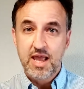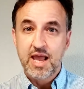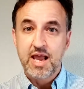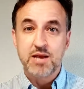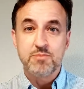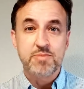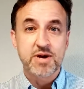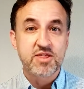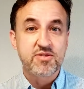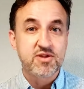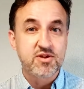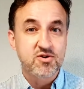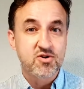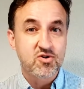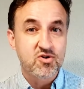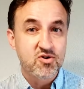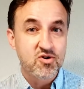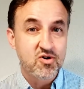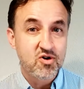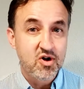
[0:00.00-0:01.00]
el
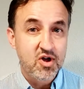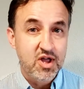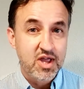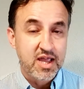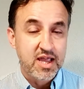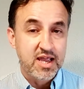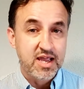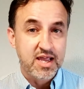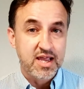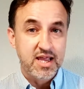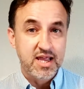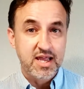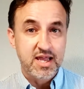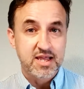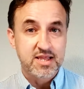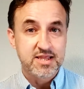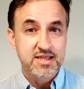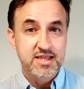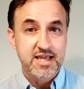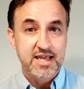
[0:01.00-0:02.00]
precio
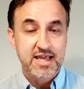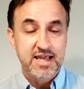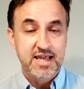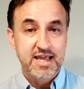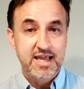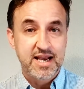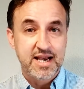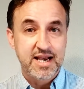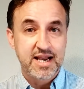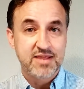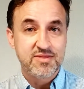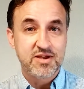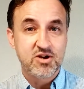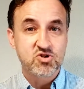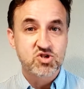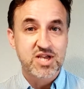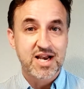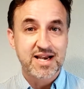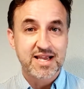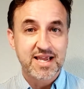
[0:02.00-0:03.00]
eh, de, de,
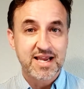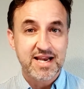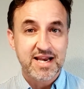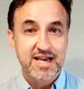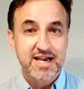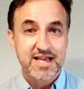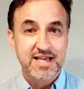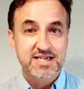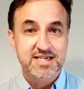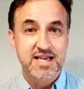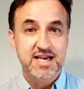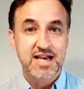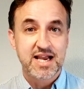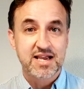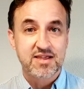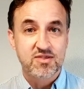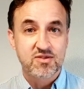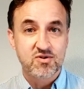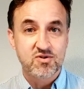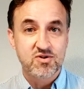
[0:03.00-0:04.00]
los alquileres en
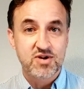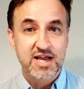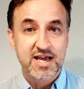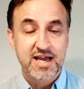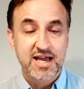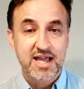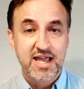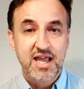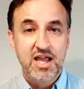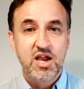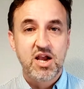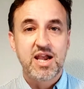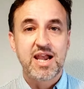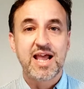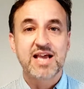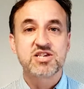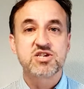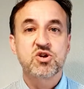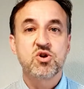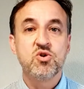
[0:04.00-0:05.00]
la zona,
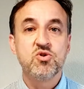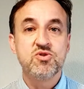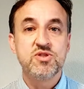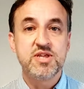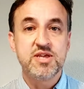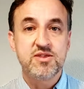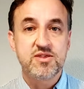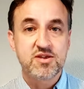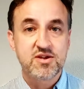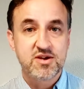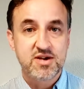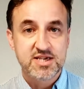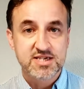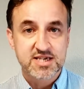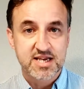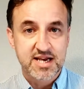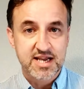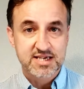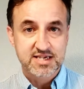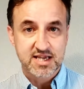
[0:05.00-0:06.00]
las
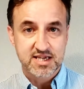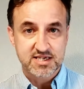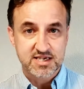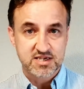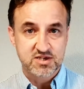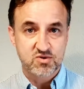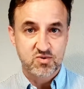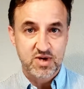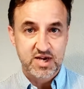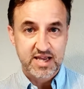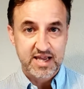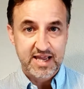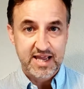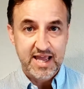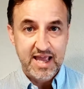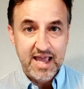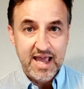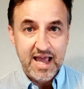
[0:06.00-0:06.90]
condiciones en las que se suele